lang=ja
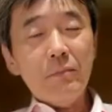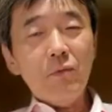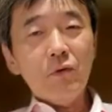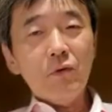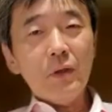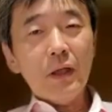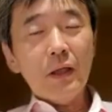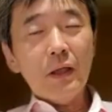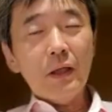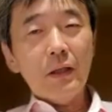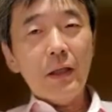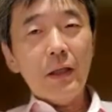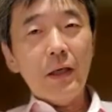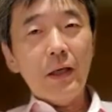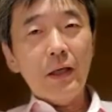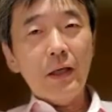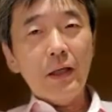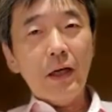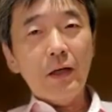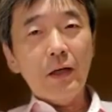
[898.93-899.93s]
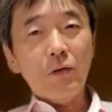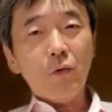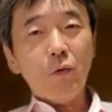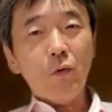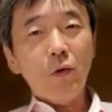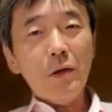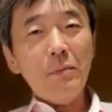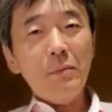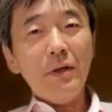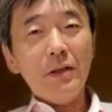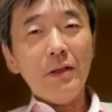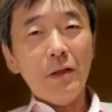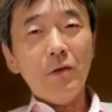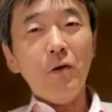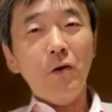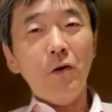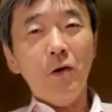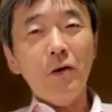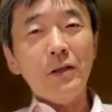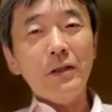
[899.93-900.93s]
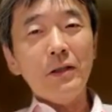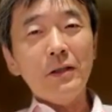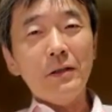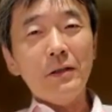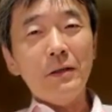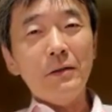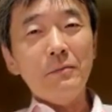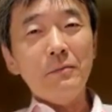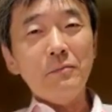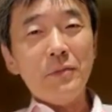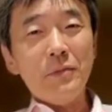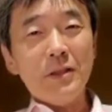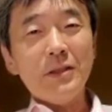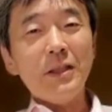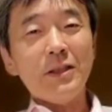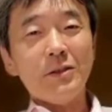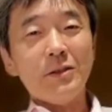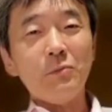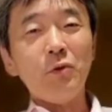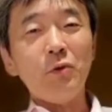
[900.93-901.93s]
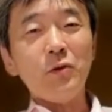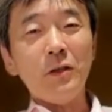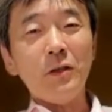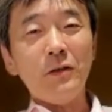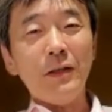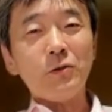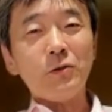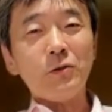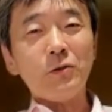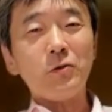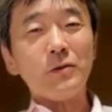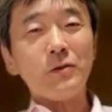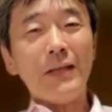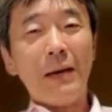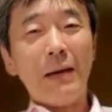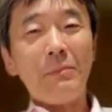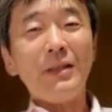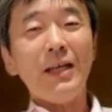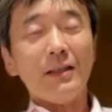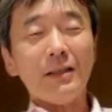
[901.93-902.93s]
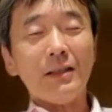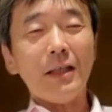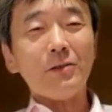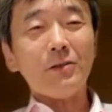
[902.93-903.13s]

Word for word: もうだからね、あのこれまでのビジネスモデルはちょっとダメだった